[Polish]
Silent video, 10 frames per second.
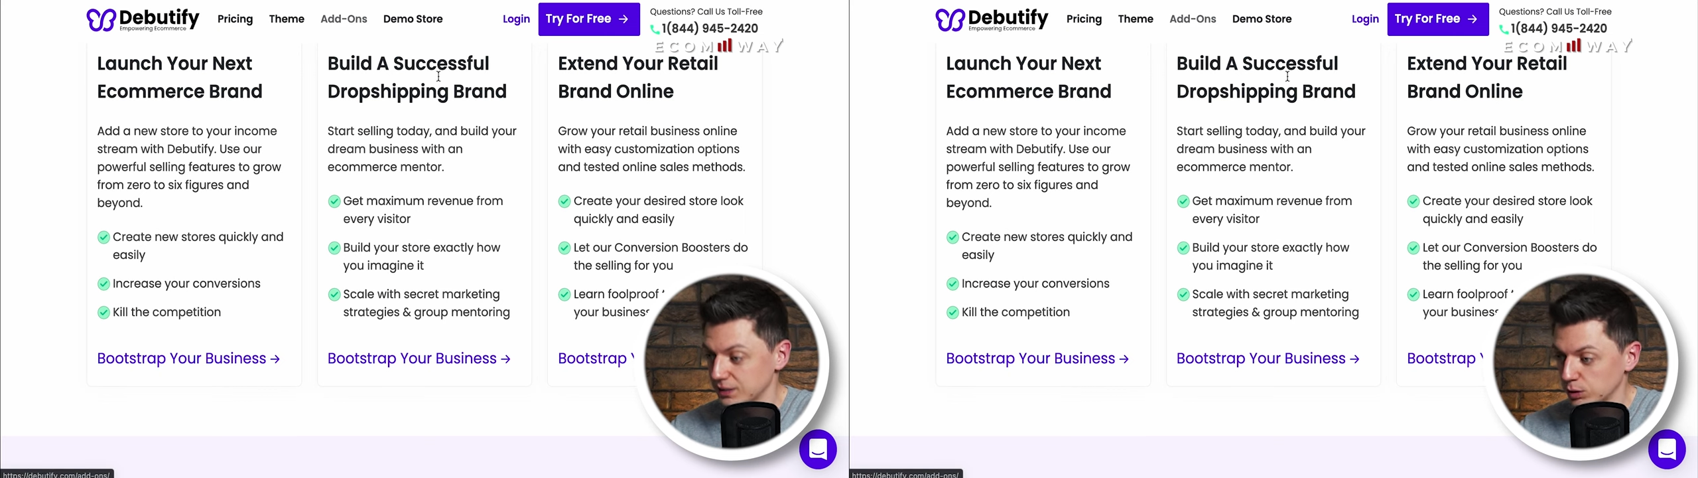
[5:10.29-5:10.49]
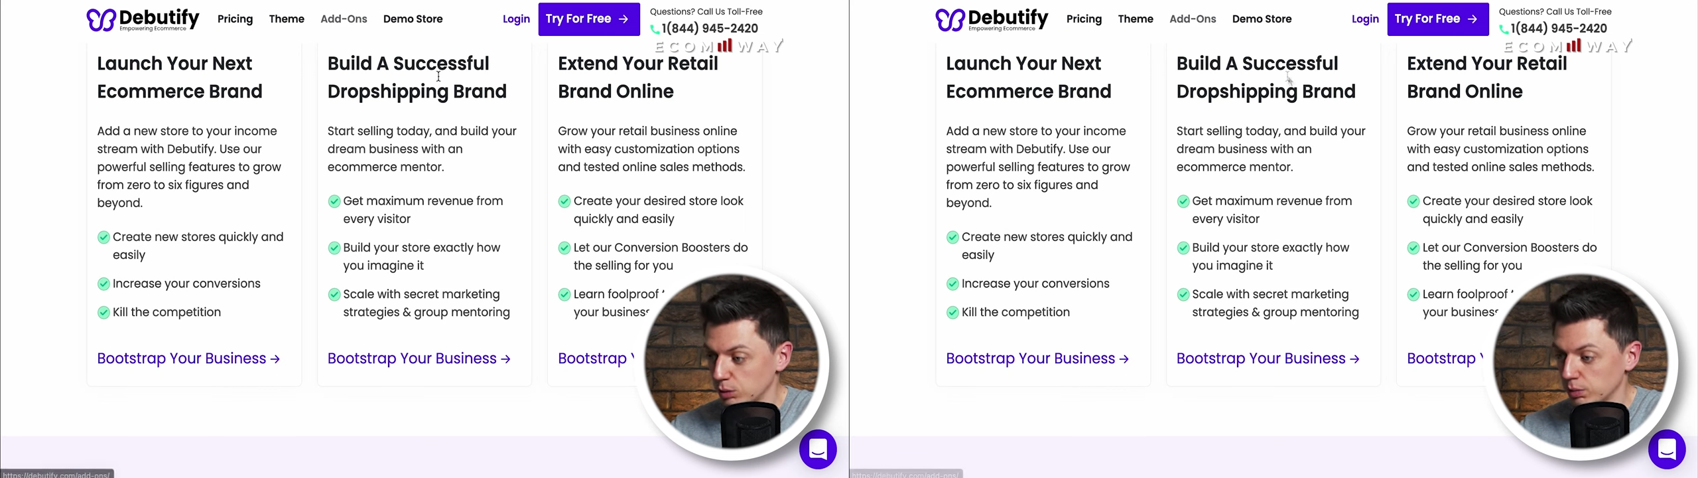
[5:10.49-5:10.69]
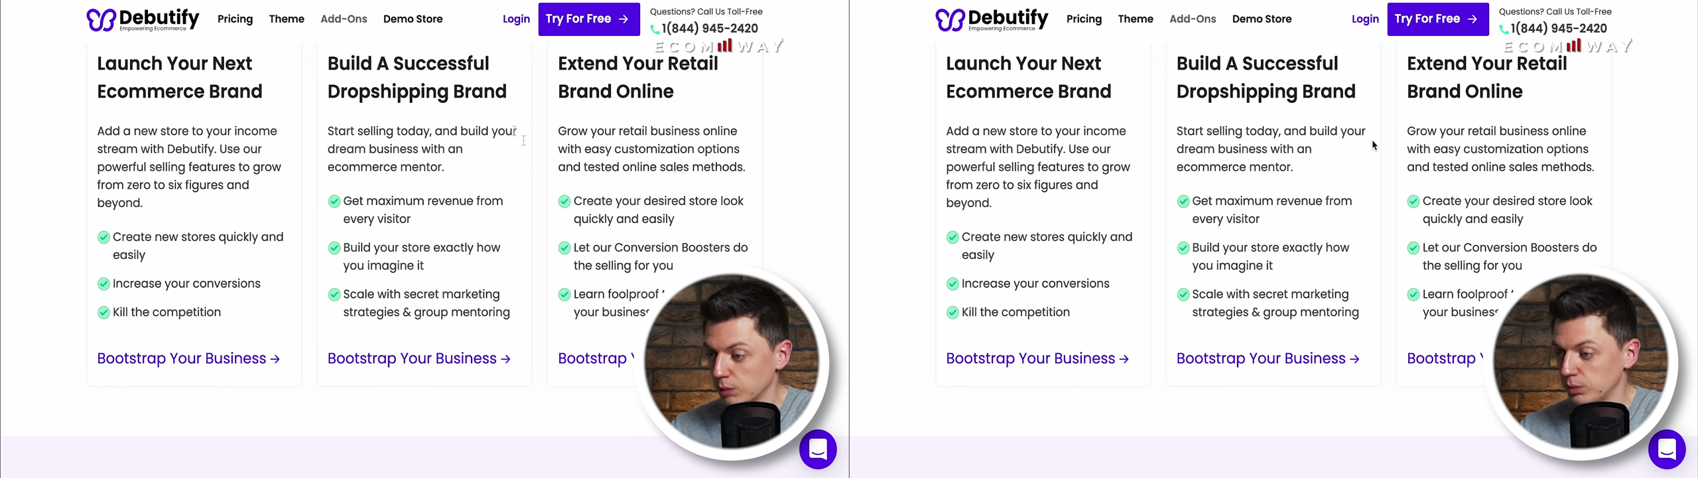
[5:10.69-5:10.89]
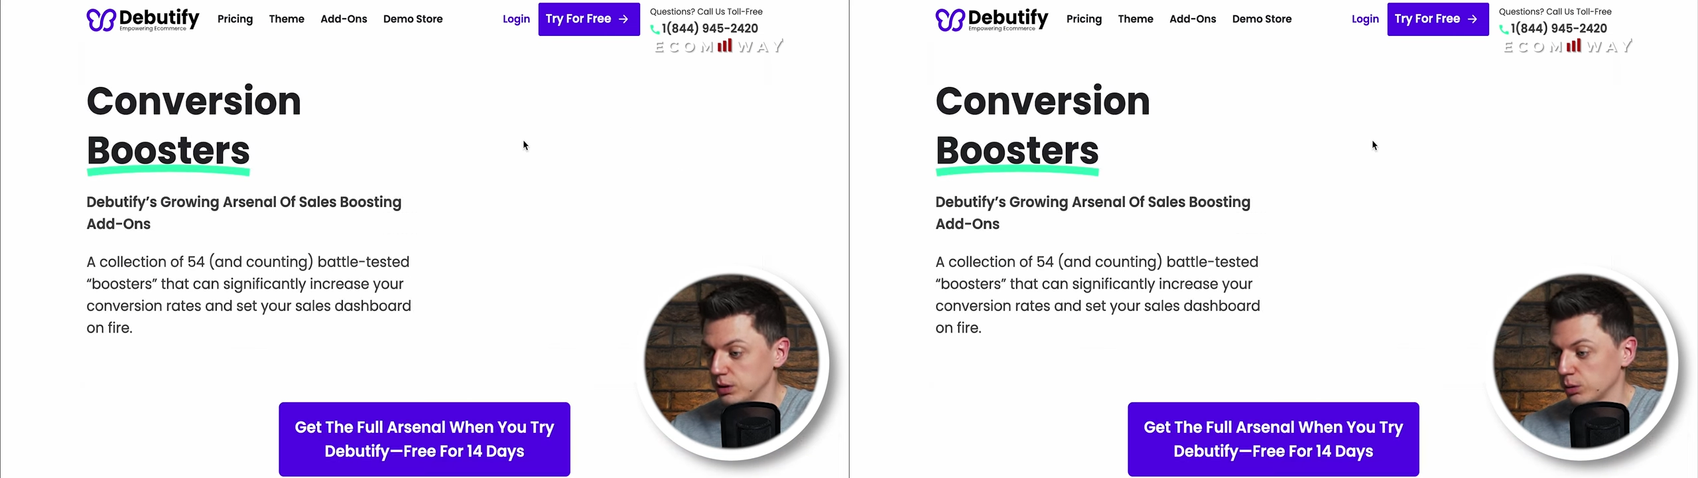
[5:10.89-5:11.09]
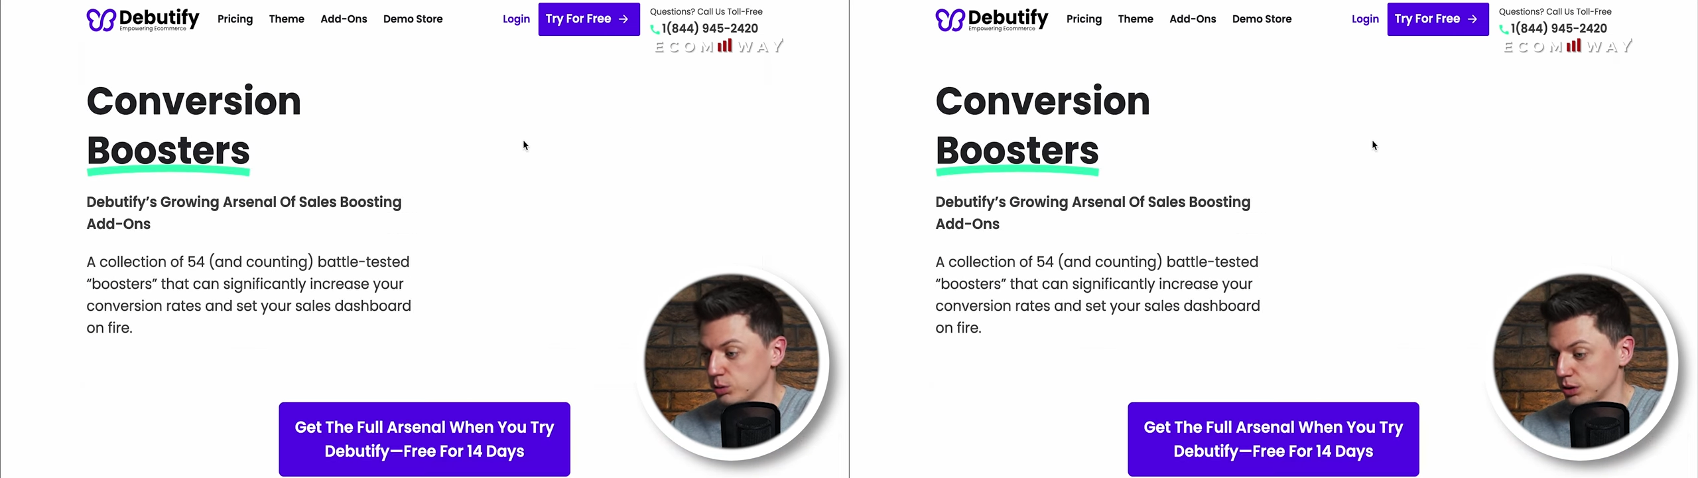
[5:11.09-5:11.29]
niego
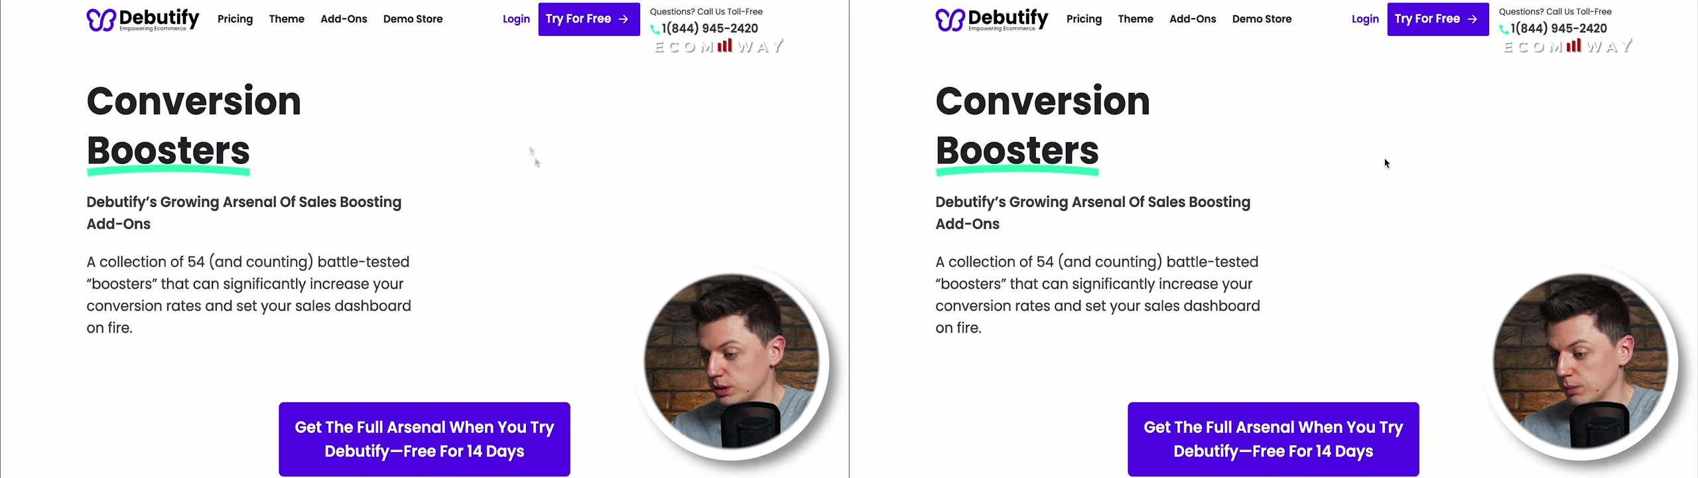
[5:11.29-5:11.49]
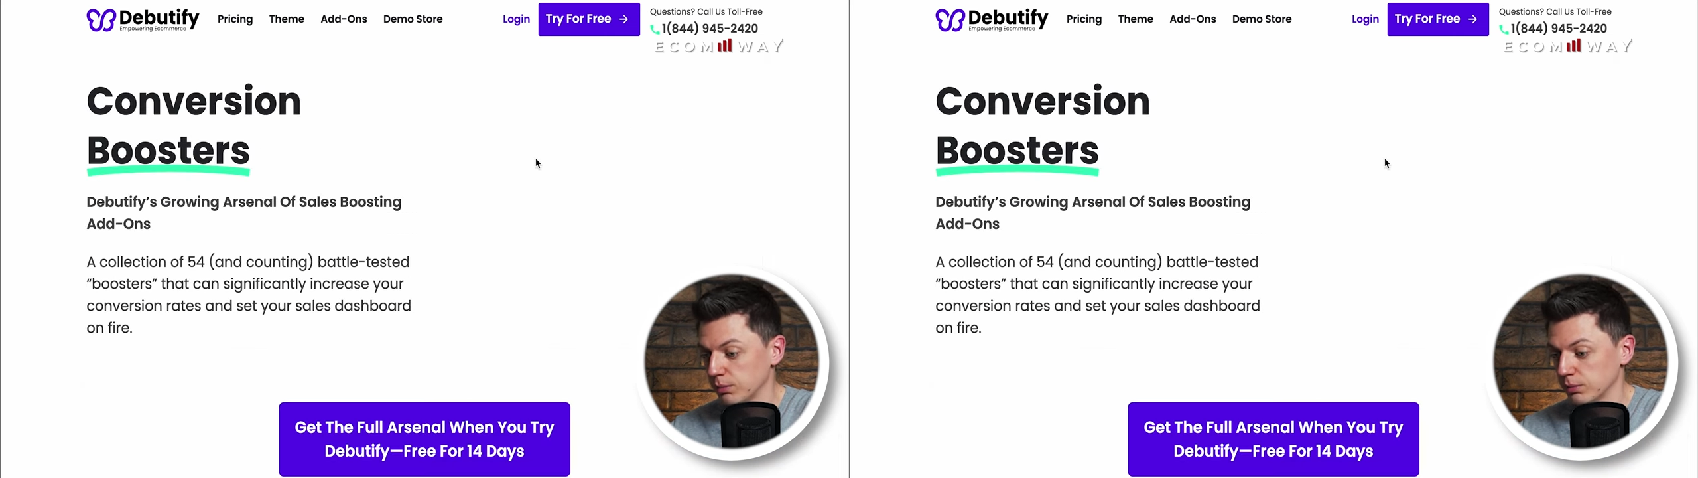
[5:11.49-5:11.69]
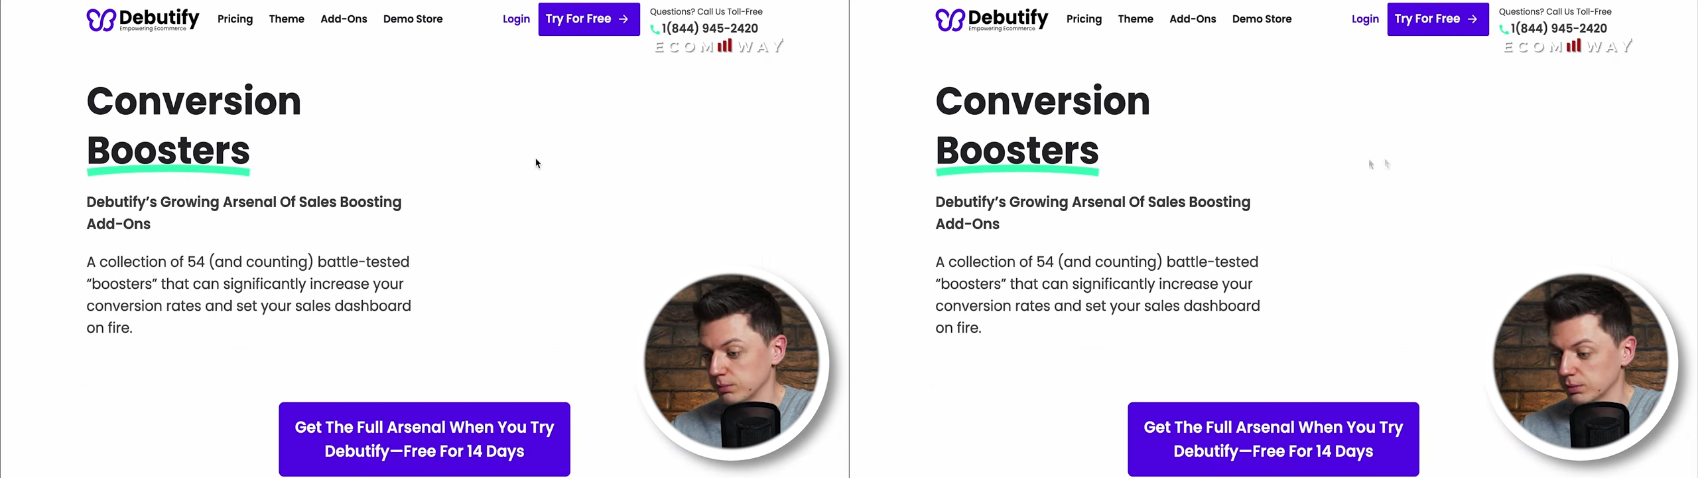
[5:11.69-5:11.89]
obecnie korzystam,